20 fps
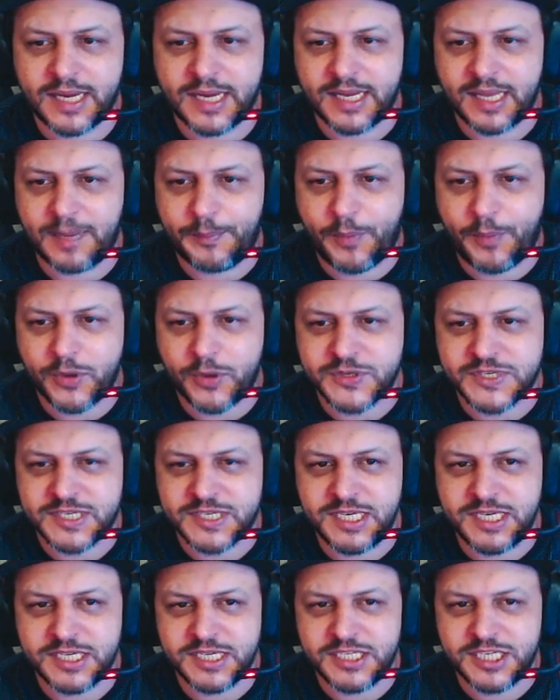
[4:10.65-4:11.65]
Aquela
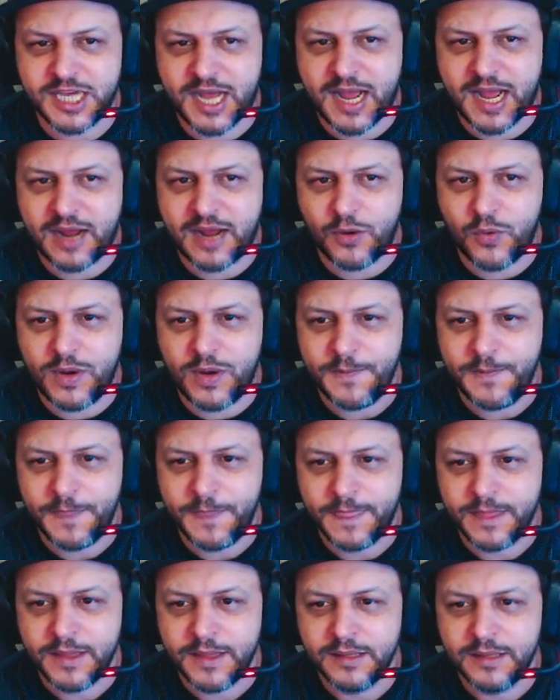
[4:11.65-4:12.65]
pocinha de água,
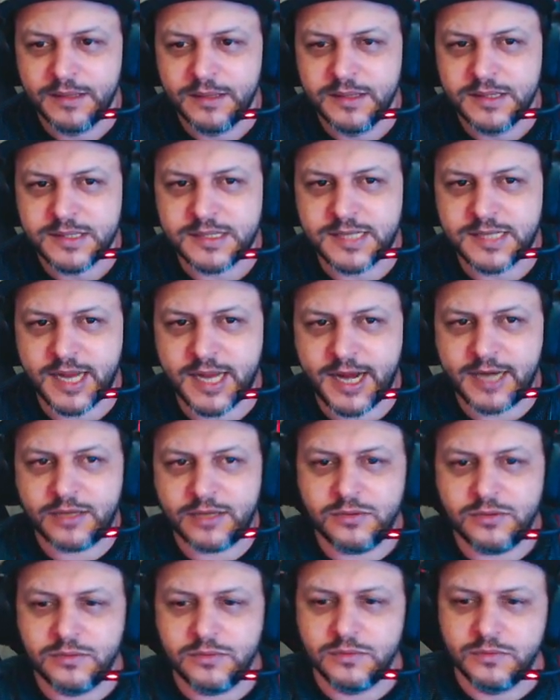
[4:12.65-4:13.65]

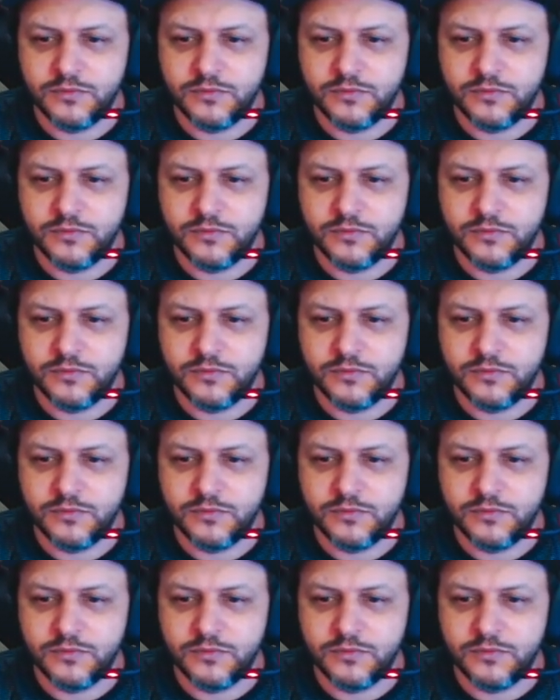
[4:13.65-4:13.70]
certo?